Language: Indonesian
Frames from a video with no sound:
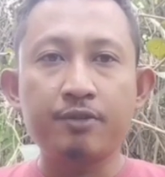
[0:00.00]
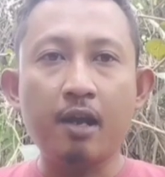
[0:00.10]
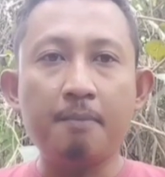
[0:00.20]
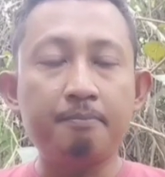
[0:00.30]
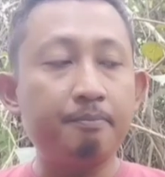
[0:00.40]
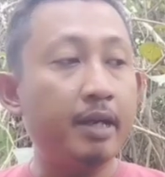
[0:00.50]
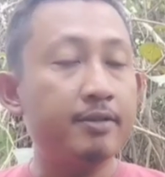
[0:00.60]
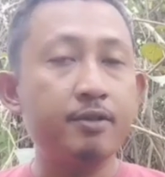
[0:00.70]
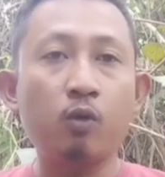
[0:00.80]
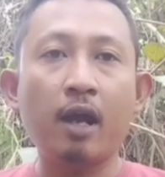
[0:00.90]
Salam
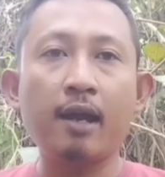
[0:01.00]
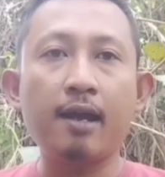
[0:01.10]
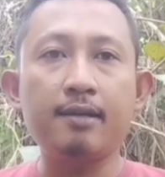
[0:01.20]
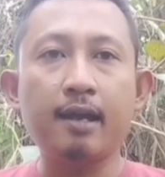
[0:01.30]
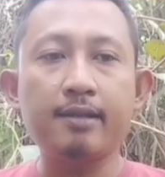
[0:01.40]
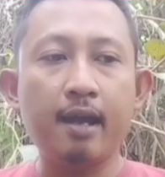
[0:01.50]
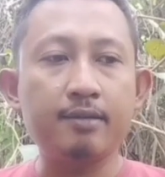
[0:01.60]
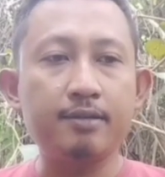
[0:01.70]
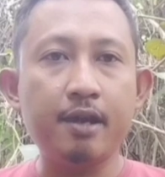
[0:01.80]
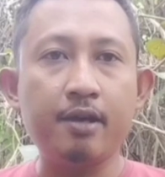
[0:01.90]
persaudaraan dari
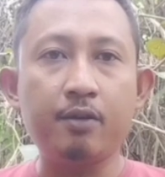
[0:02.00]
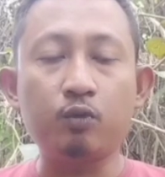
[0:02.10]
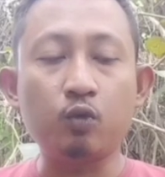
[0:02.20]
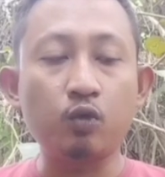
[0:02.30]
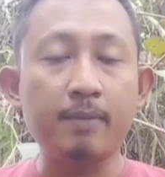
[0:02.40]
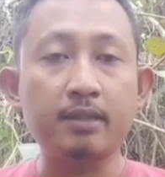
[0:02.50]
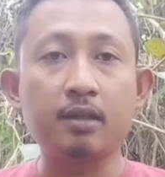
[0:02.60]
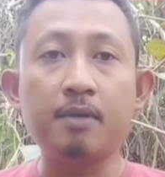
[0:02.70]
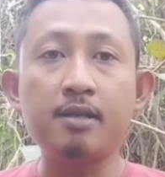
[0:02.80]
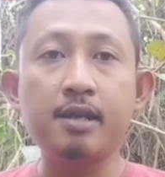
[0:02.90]
Aceh untuk
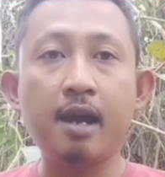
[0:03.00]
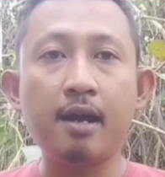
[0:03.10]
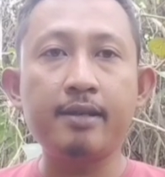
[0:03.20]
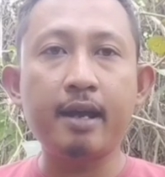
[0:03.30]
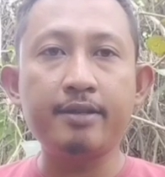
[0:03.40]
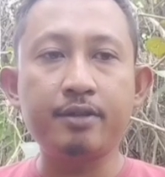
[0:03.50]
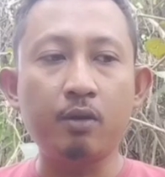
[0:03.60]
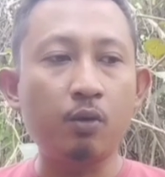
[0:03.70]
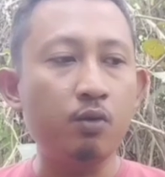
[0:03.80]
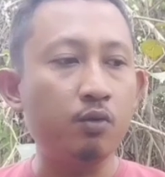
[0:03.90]
teman-teman yang ada di
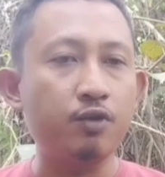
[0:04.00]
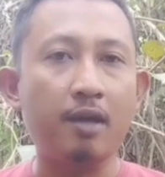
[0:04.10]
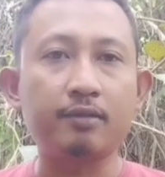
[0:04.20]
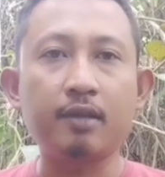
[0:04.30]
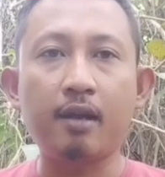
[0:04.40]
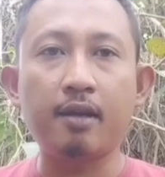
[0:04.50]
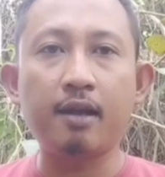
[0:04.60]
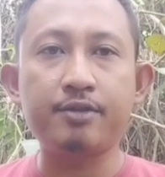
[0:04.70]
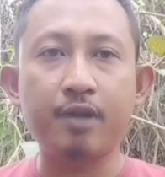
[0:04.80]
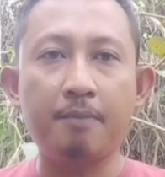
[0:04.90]
seluruh Nusantara
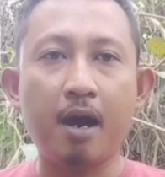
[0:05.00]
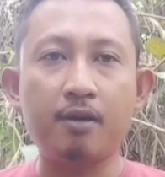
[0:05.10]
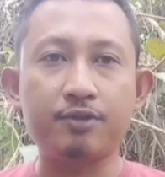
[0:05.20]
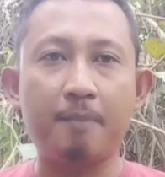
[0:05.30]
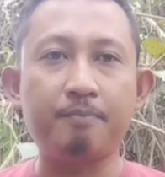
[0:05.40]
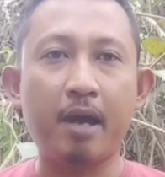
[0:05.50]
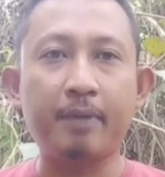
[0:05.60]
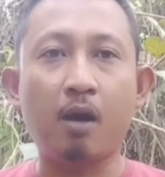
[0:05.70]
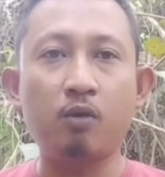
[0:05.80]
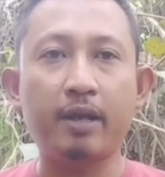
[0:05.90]
dari Sabang sampai
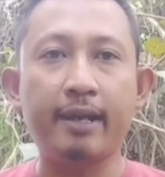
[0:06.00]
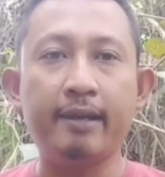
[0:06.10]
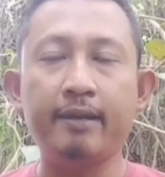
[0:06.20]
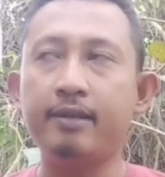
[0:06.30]
Merauke